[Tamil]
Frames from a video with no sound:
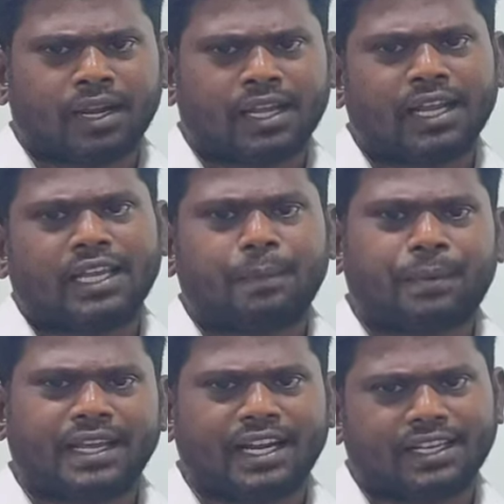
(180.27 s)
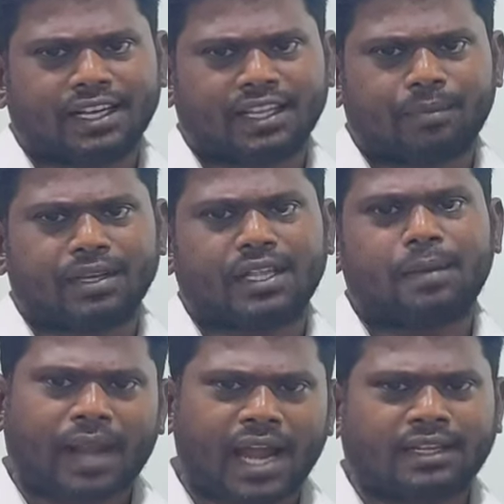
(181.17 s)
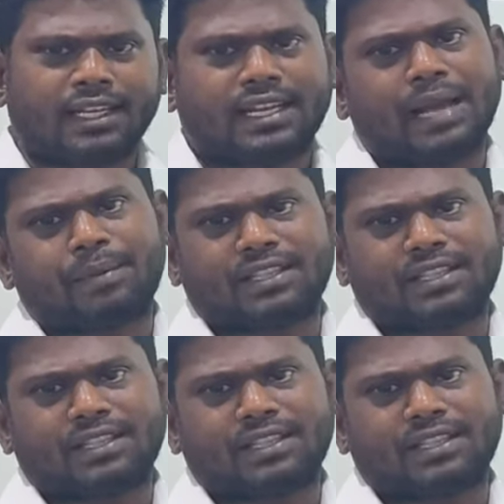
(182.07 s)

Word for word: பிளட்டை எப்படி எடுக்கிறது அப்படிங்கிறத ப்ராக்டிக்கலாக இப்போ